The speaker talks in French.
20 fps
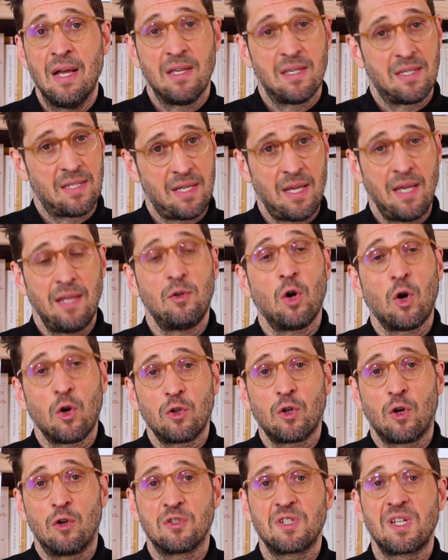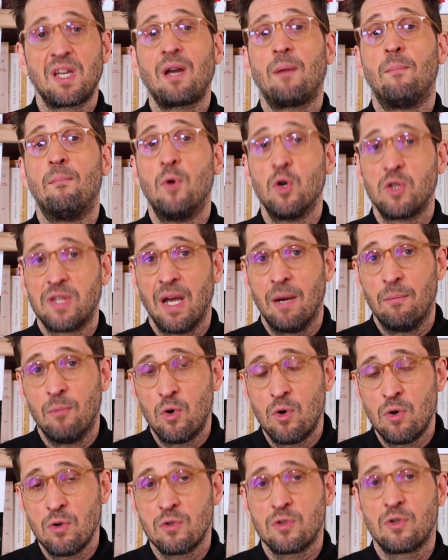c'est de retranscrire mot à
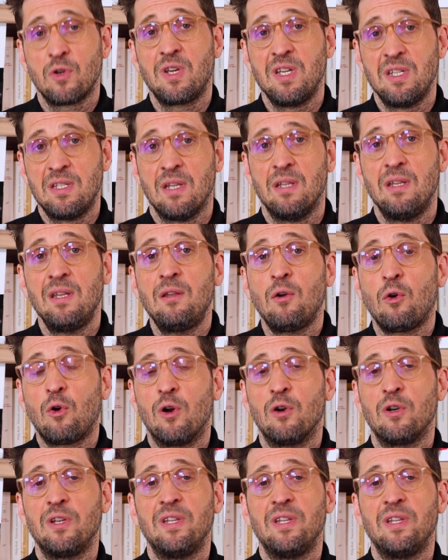mot ce qui s'est dit durant